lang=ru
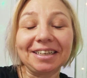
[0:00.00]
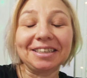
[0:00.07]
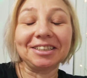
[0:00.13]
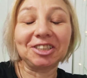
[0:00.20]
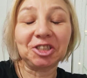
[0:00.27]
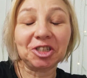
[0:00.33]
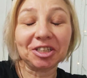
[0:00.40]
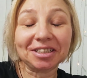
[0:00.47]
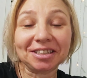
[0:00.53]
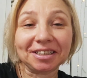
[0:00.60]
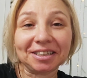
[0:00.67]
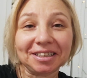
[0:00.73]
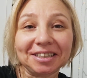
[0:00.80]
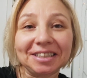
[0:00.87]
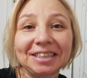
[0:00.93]
И
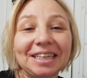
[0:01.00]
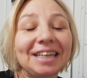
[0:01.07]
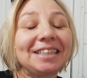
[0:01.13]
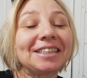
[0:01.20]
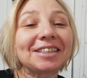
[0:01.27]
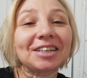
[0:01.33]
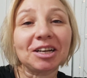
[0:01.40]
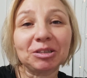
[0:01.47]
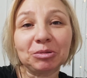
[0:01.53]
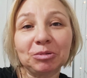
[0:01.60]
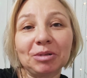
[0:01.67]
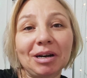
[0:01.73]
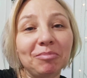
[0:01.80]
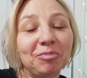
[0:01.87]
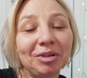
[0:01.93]
честно, я ни
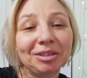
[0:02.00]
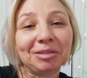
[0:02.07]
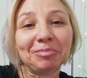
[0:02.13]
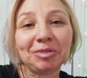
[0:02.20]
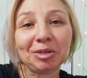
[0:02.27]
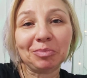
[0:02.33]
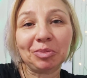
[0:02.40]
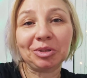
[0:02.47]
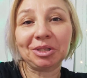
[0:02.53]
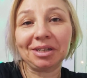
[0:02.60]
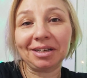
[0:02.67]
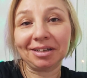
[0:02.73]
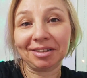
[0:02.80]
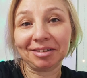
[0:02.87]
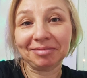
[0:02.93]
разу об этом не
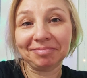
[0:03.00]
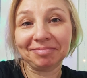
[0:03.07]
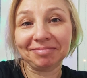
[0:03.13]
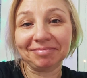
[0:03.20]
пожалела.